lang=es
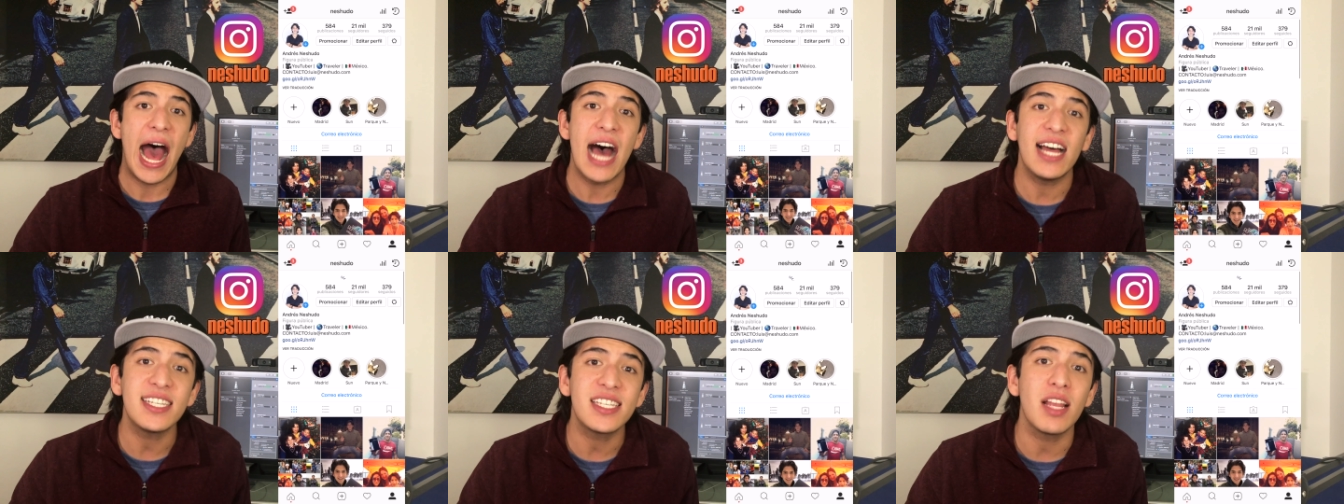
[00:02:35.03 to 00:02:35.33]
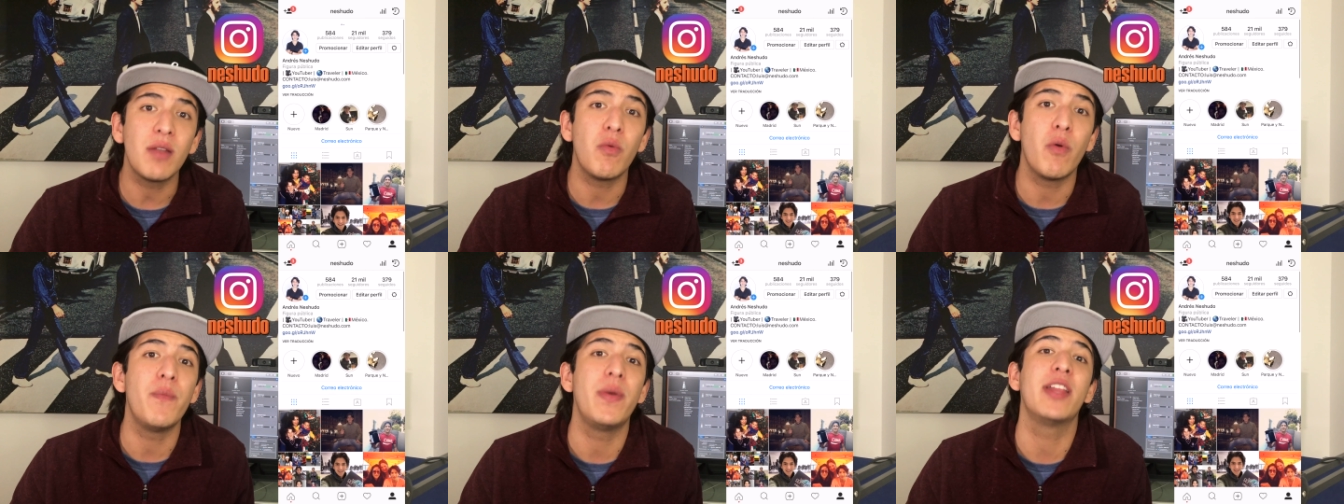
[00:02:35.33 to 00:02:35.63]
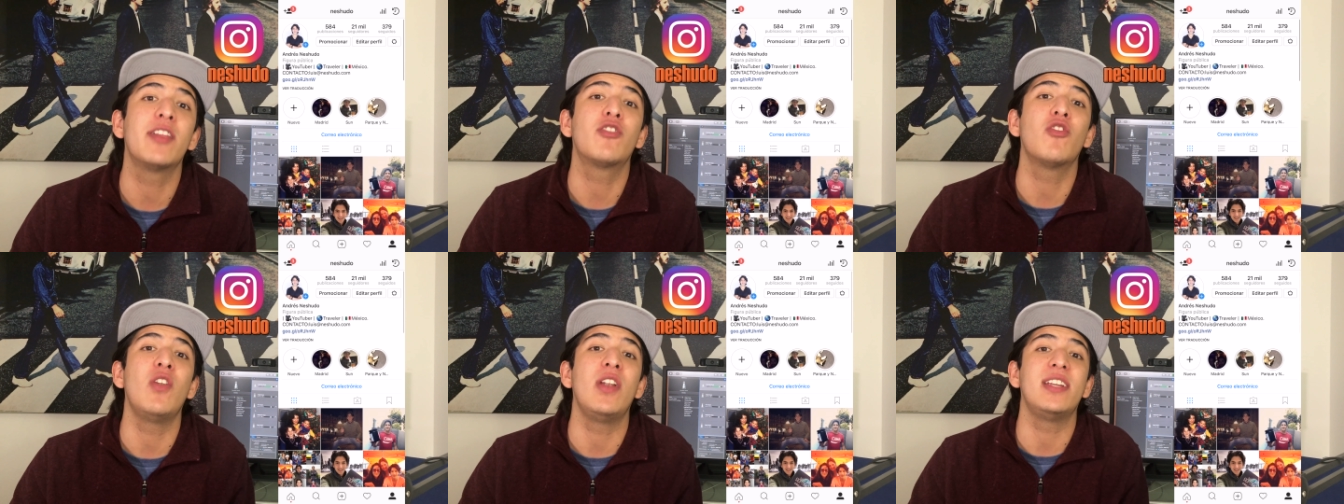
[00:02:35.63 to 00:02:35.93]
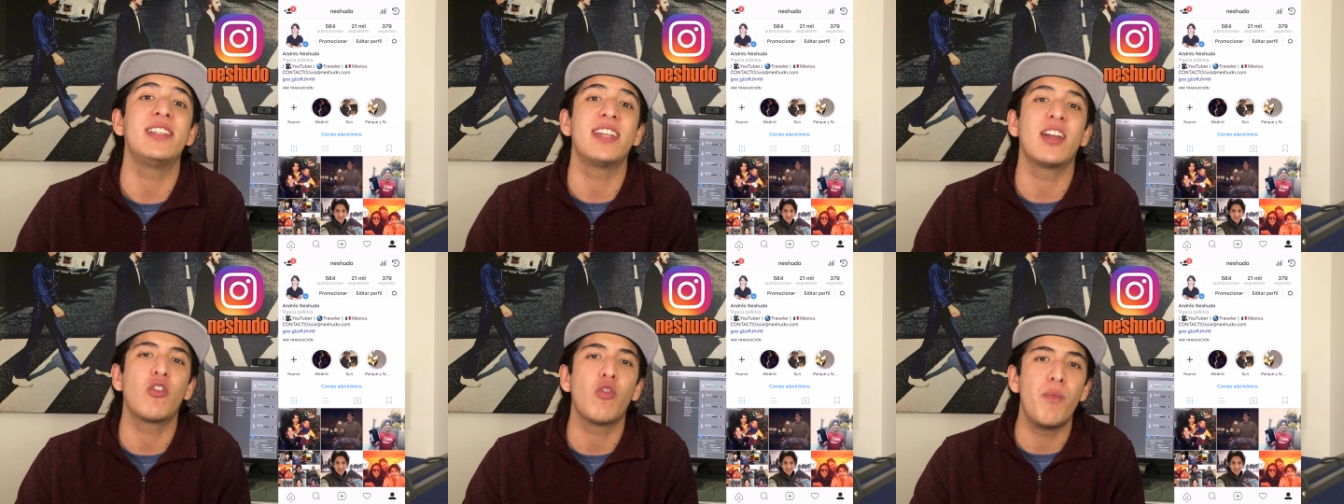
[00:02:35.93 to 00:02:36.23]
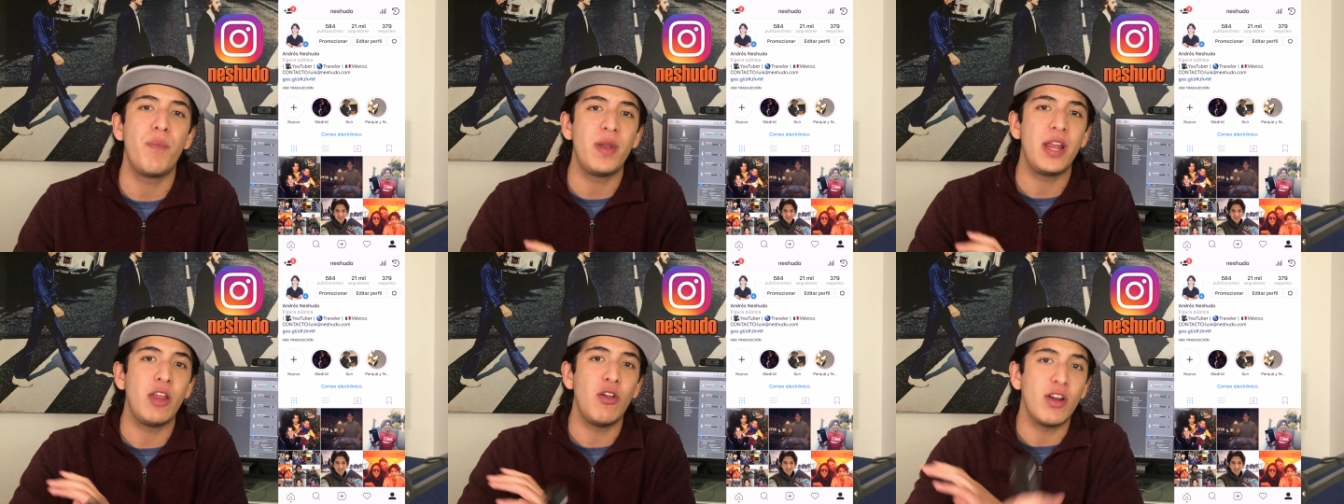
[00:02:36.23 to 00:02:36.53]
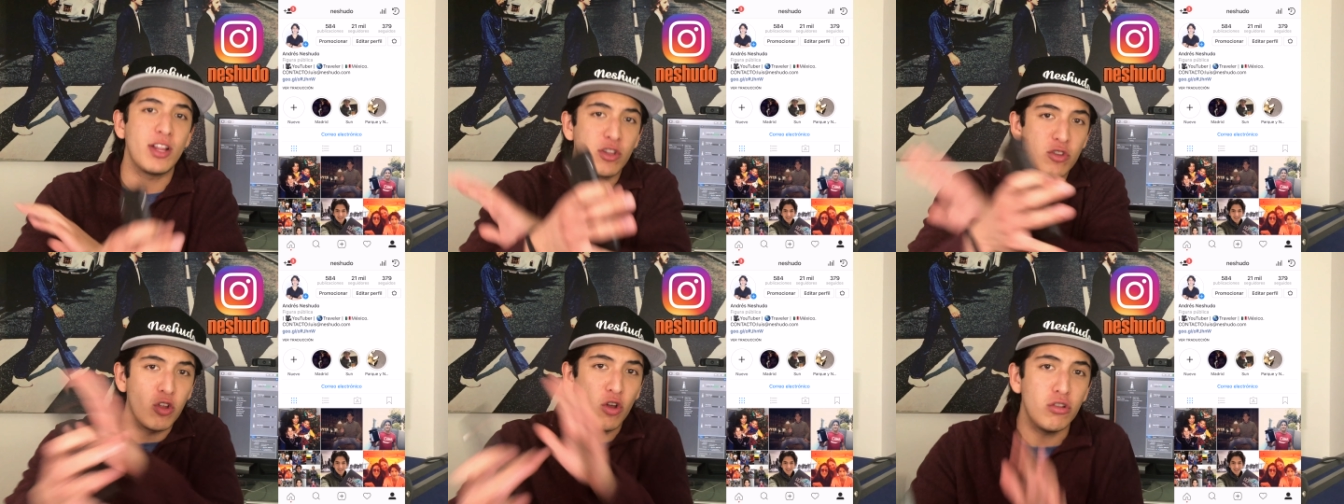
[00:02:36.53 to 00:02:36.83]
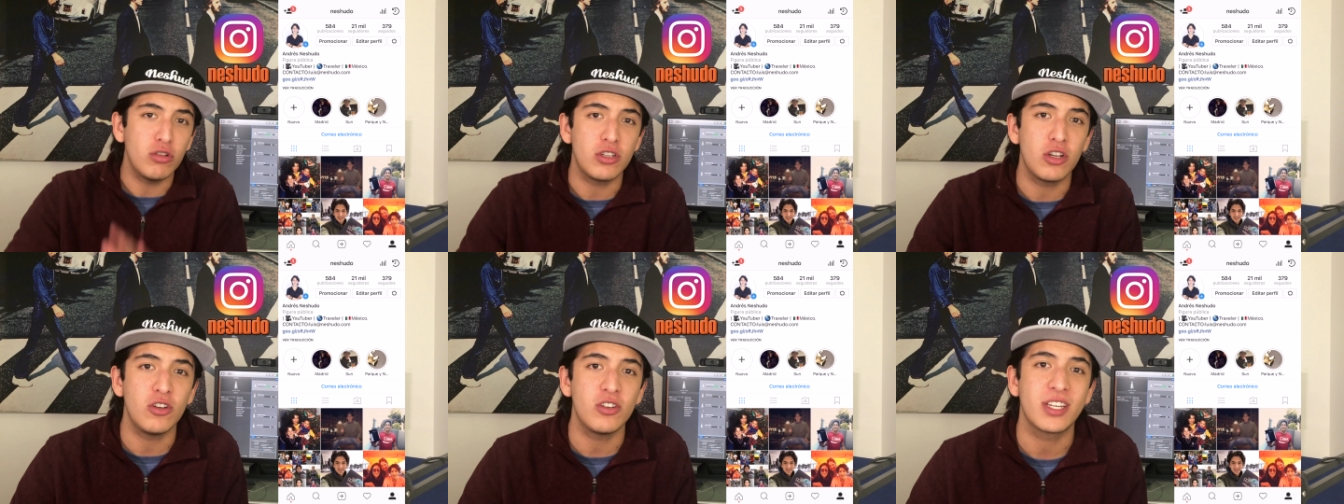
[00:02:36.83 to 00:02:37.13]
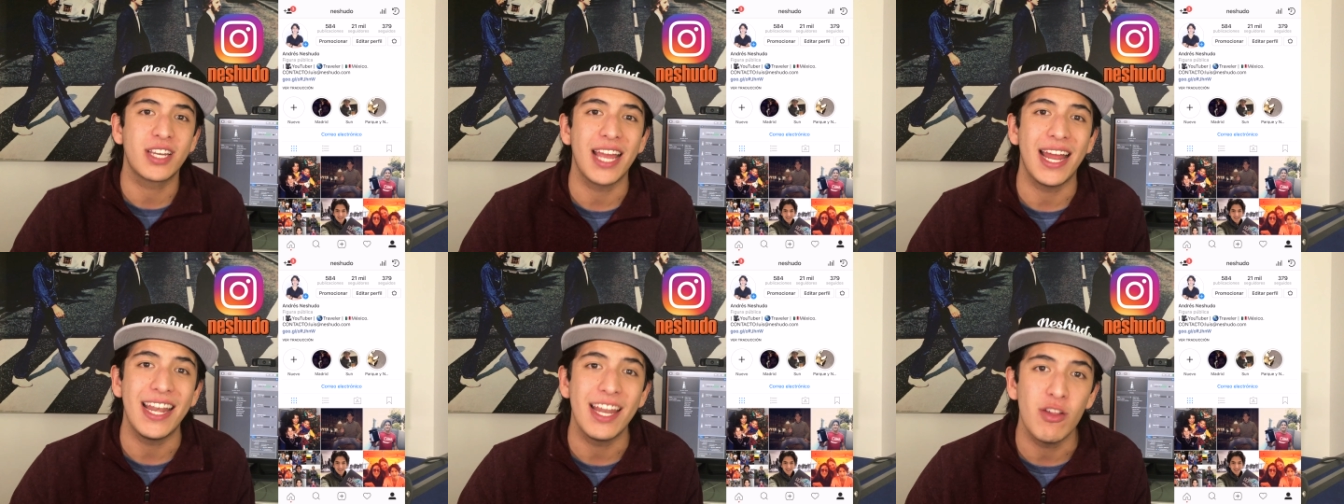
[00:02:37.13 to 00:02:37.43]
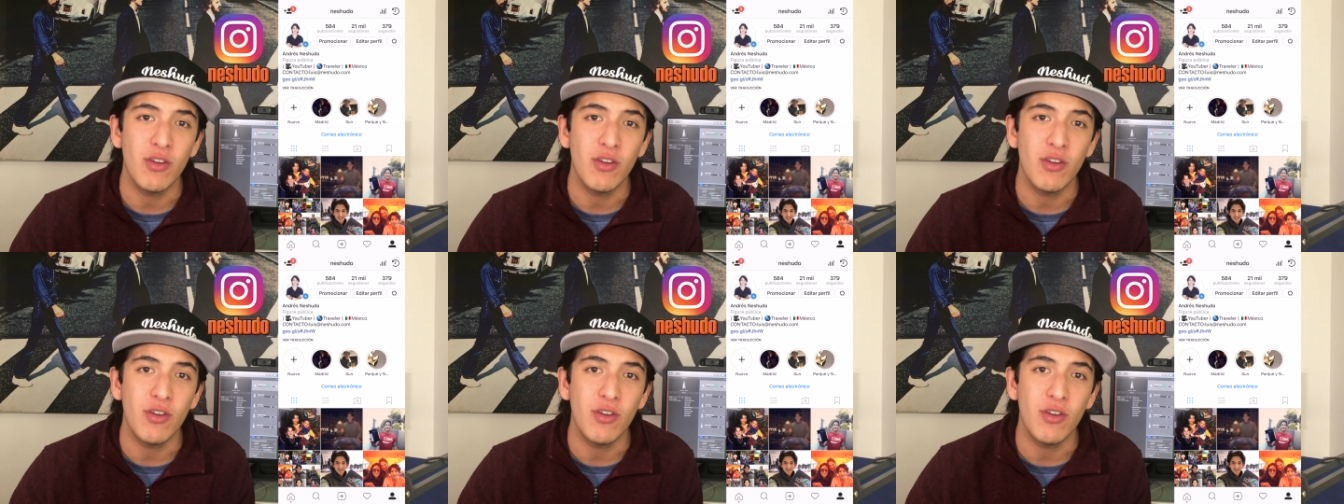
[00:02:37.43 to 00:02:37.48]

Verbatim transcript: Hasta el momento les he cumplido a todos los que han